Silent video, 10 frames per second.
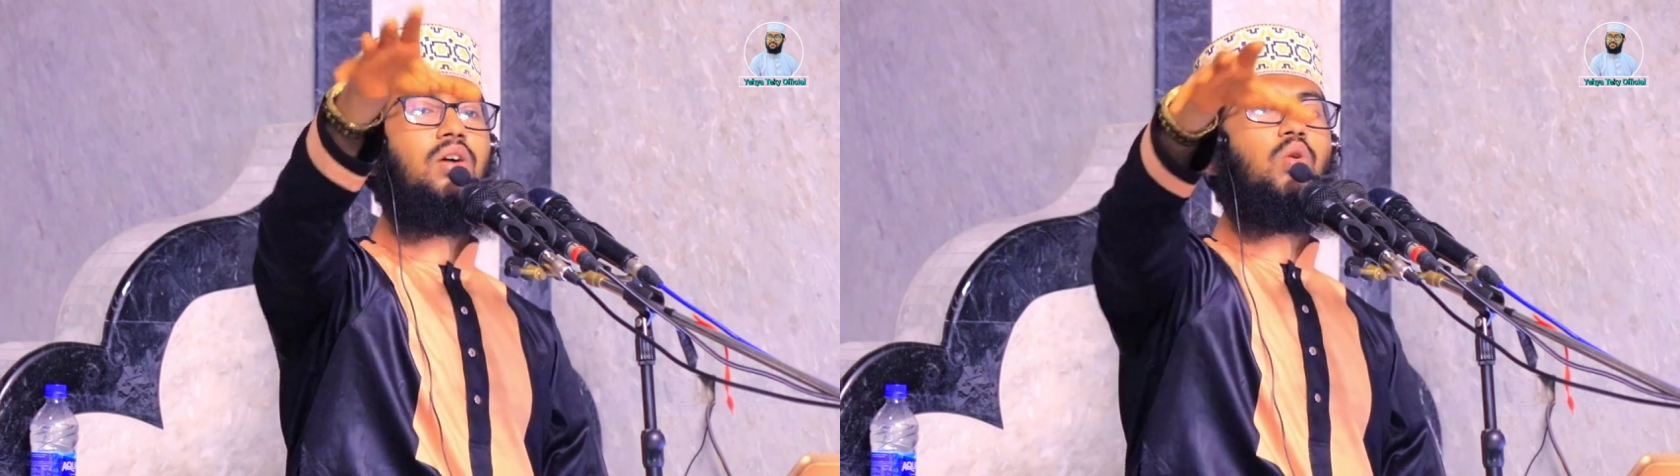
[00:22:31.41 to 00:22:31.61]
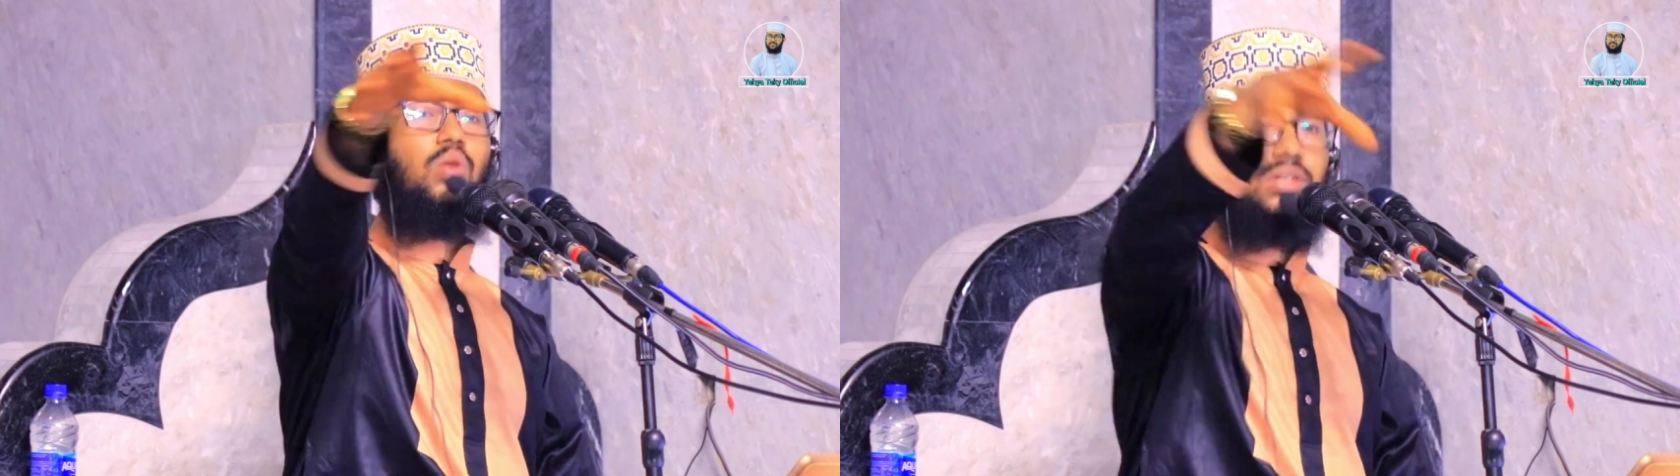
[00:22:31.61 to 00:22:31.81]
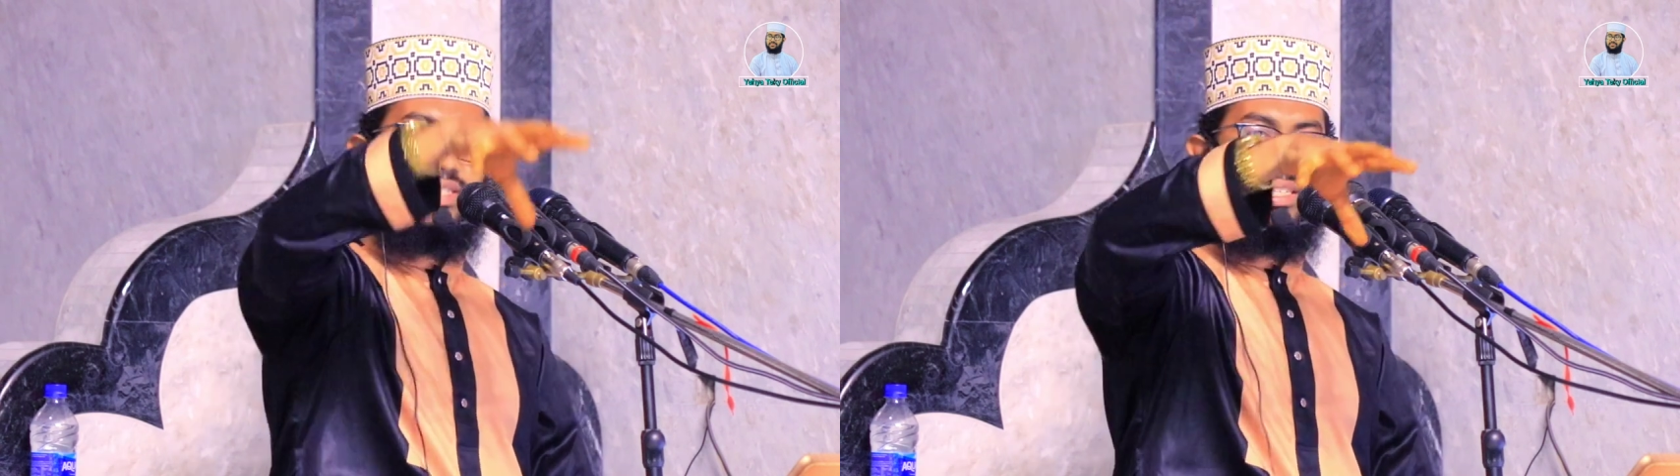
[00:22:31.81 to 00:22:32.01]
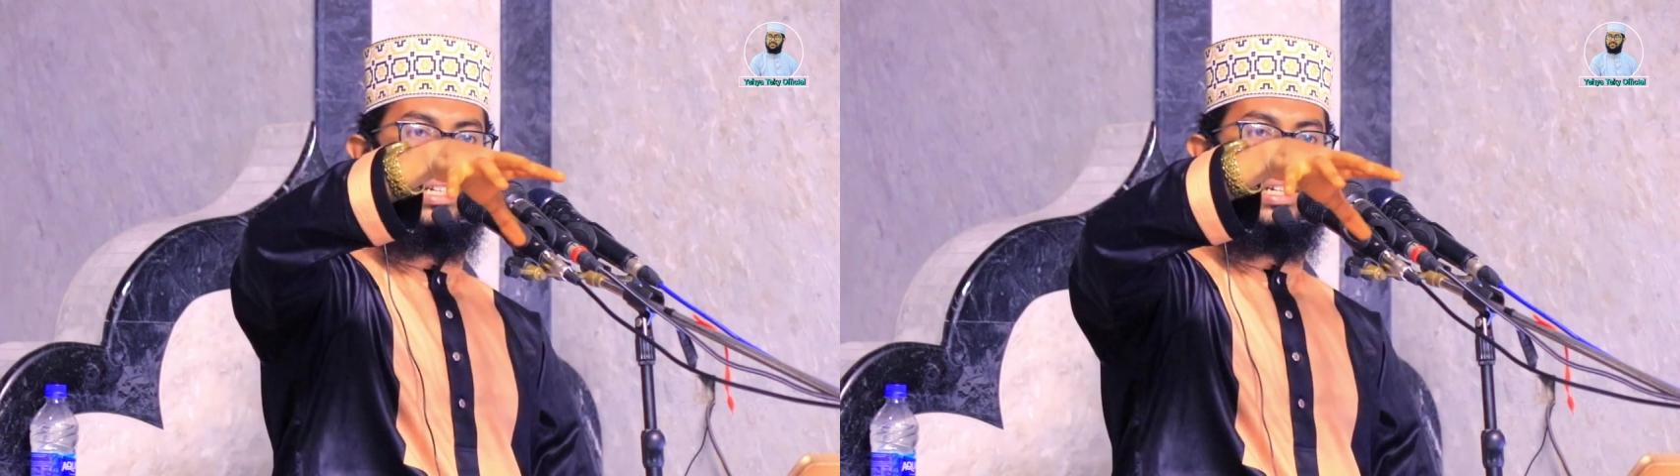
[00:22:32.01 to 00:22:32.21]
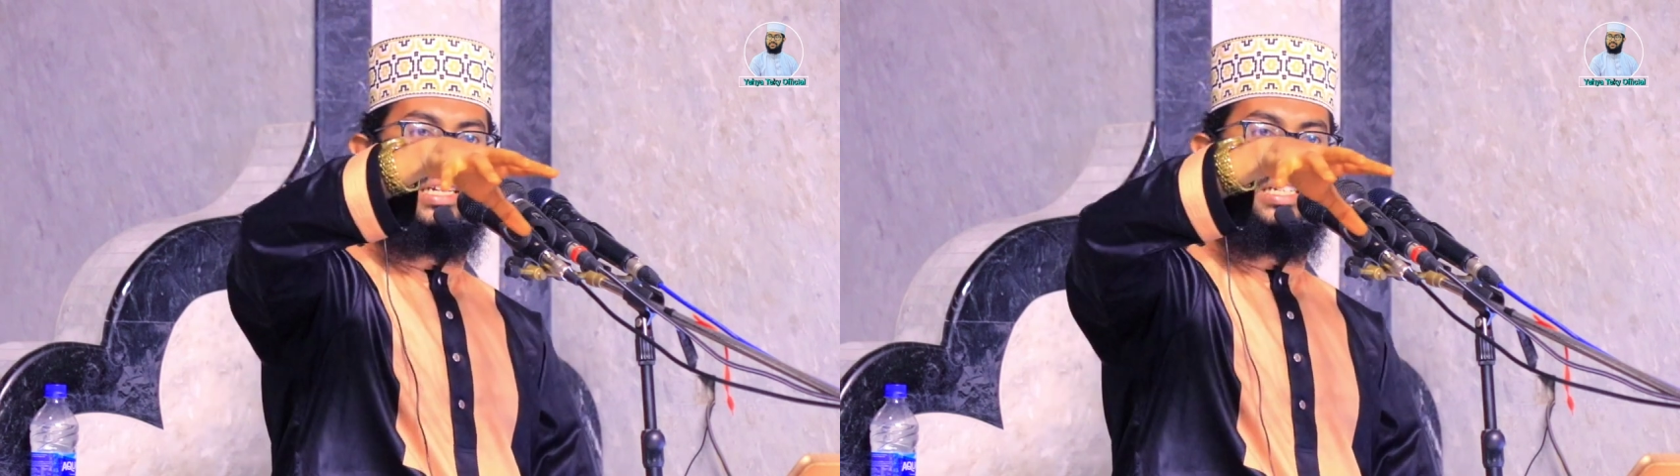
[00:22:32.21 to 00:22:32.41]
রুলস
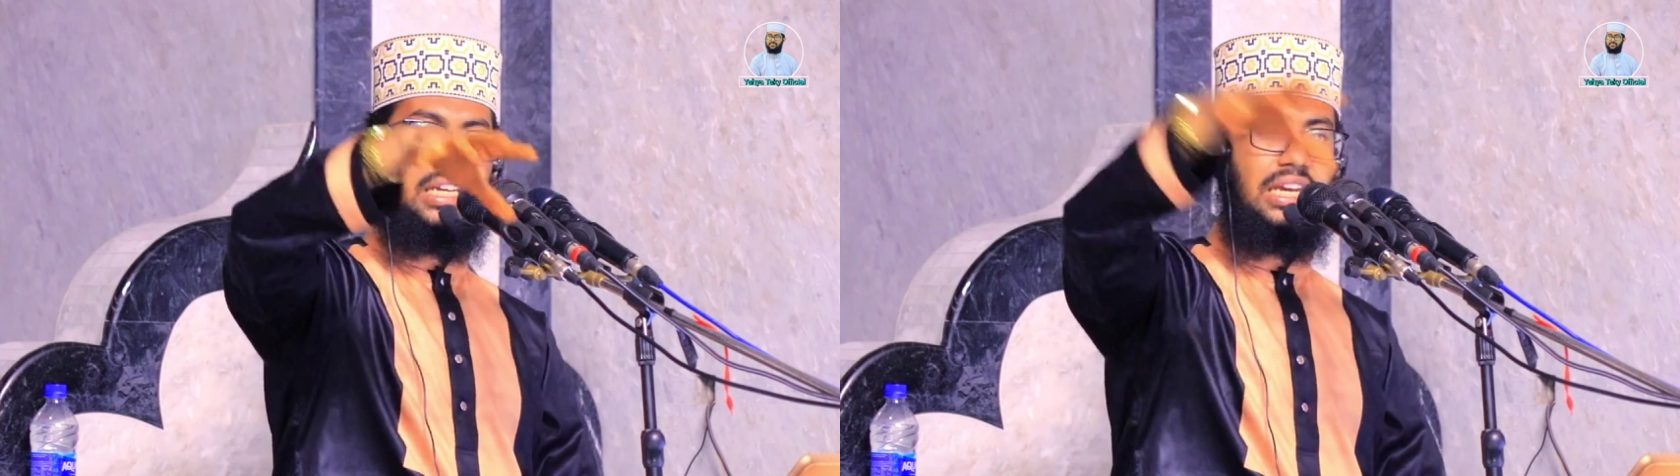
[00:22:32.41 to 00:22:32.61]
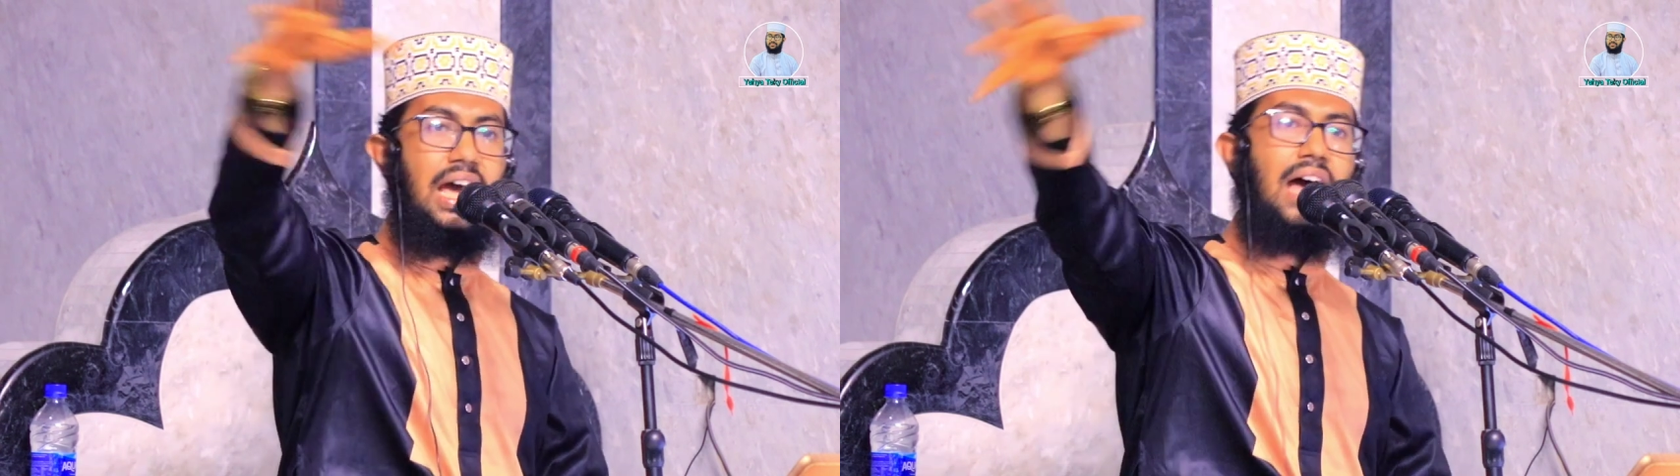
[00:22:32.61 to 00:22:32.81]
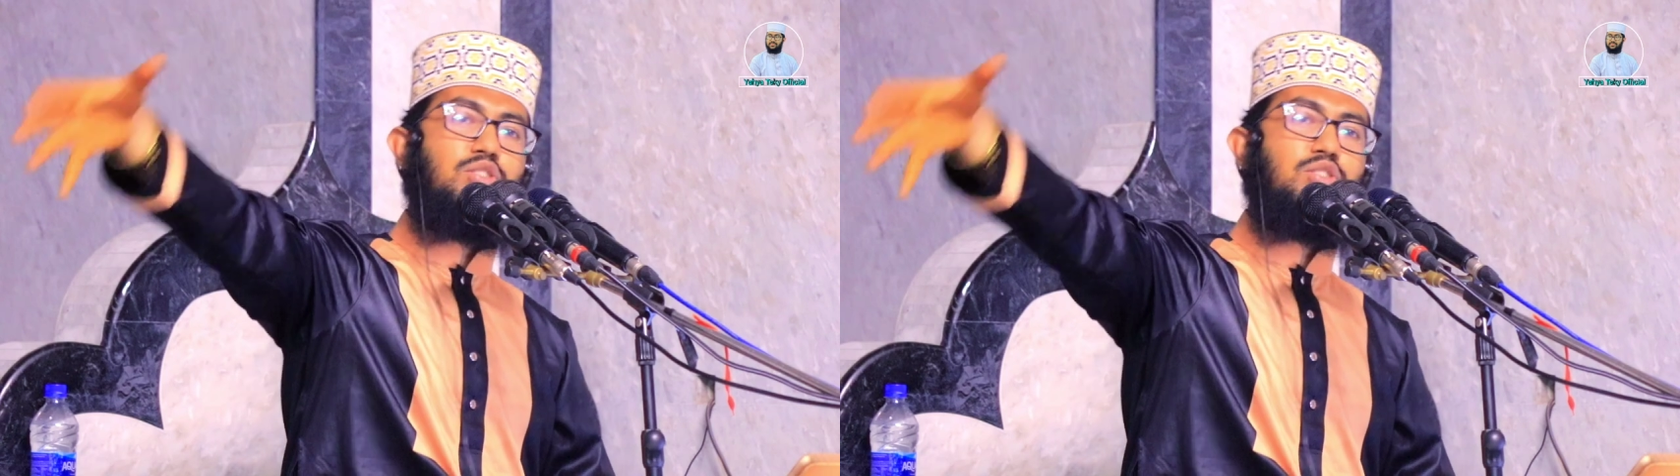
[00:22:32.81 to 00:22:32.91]
সেটা